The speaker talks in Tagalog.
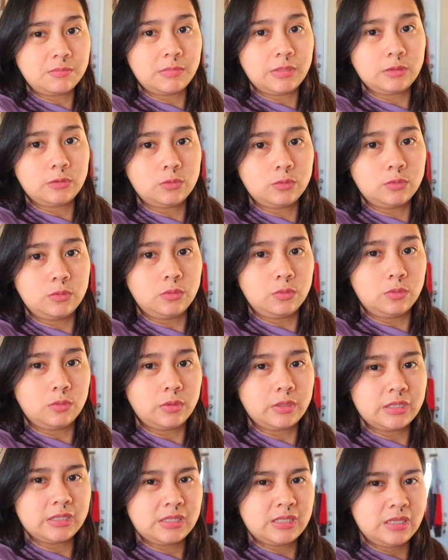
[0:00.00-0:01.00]

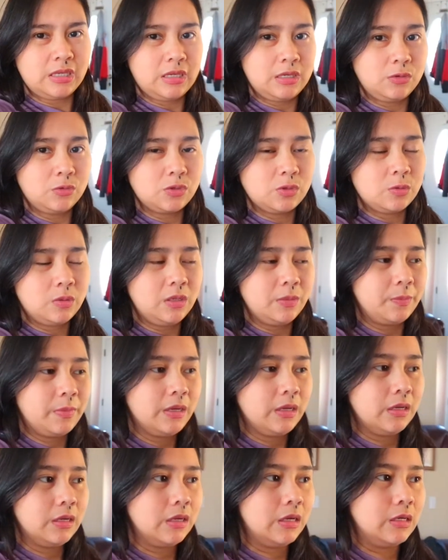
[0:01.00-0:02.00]
matulog. Kasi usually
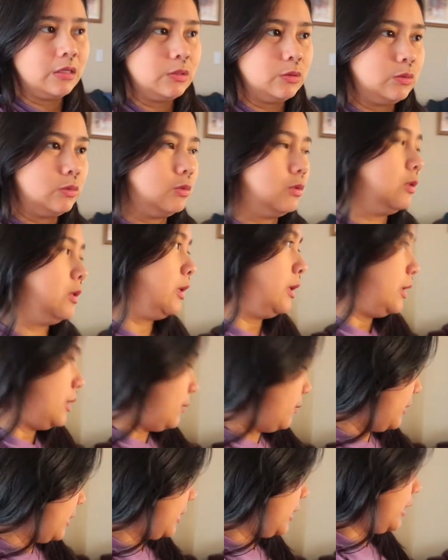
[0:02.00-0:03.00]
pag, ano,
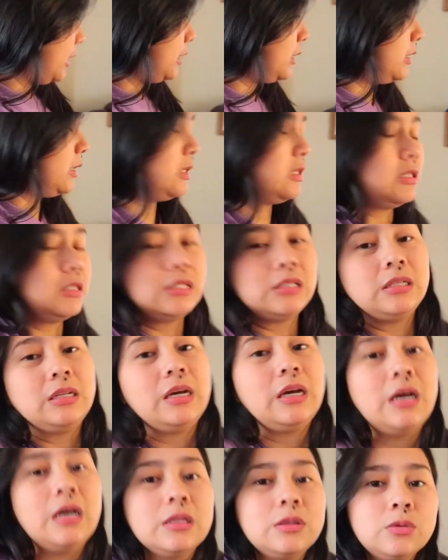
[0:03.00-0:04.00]
pag late na rin siya
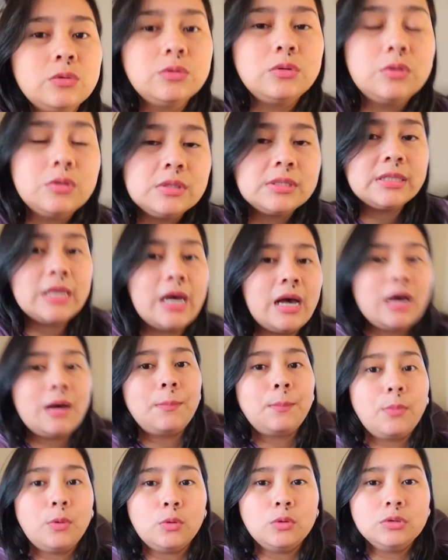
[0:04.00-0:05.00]
nakakatulog sa
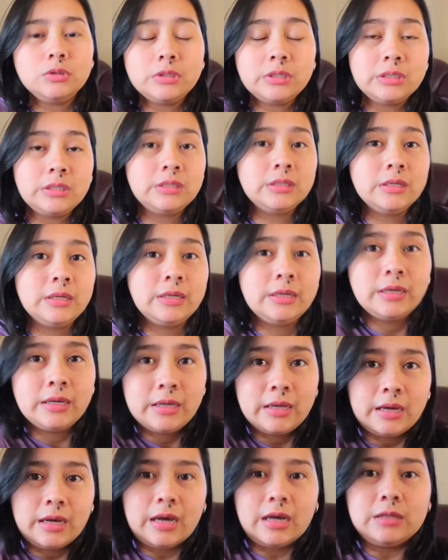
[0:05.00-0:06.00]
hapon,
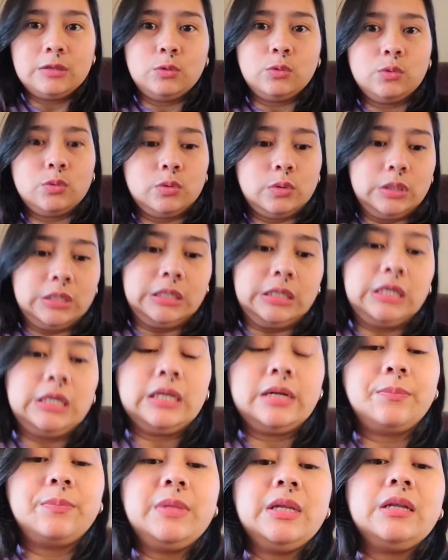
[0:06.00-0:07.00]
ano, ang
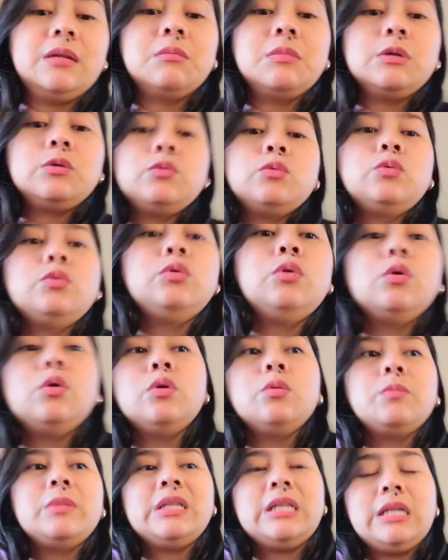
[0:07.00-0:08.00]
hirap na rin
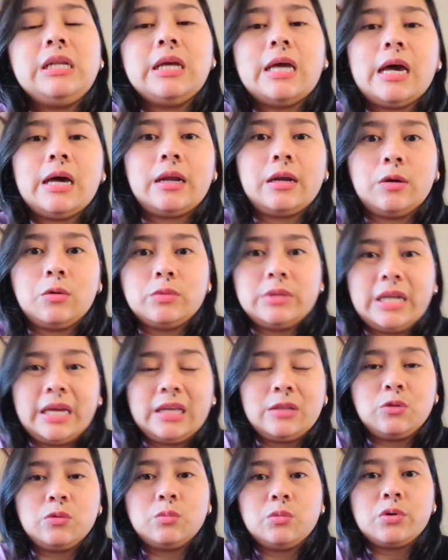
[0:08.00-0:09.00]
matulog, madaling araw na,
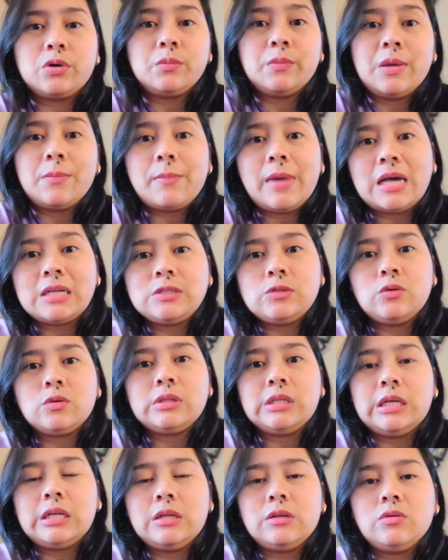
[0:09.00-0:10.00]
eh, tomorrow may
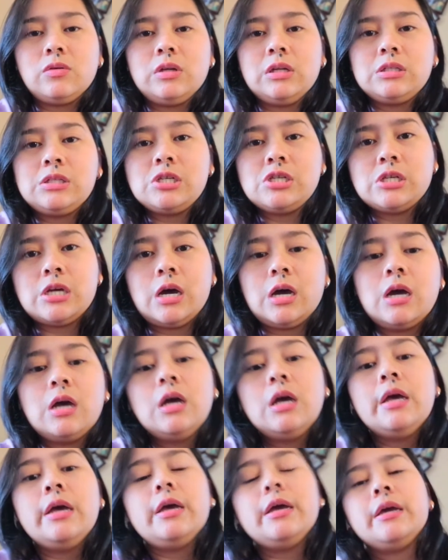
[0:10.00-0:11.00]
pasok na rin ulit siya.
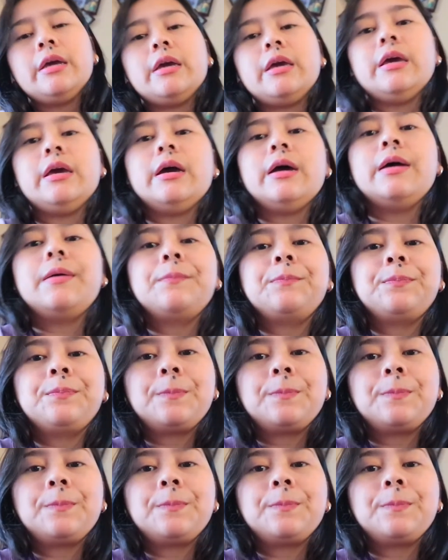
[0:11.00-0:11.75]
Kaya,